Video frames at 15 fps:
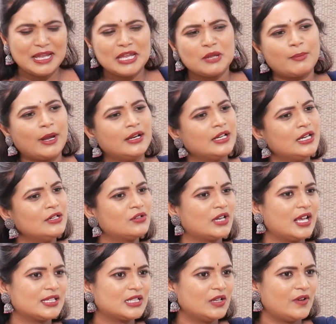ఈ పన్నెండు
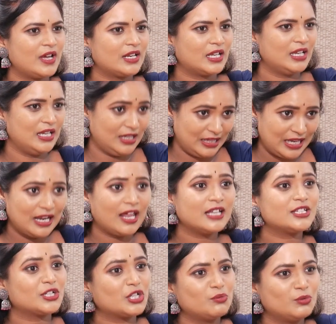రాశుల వారికి ఎలా
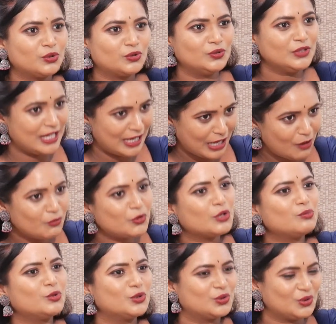జరగబోతుంది ఎలా
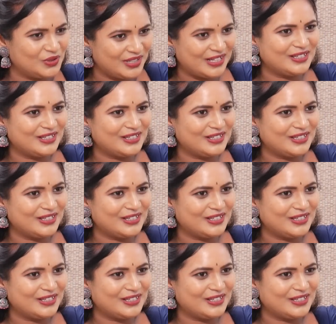ఉండబోతుంది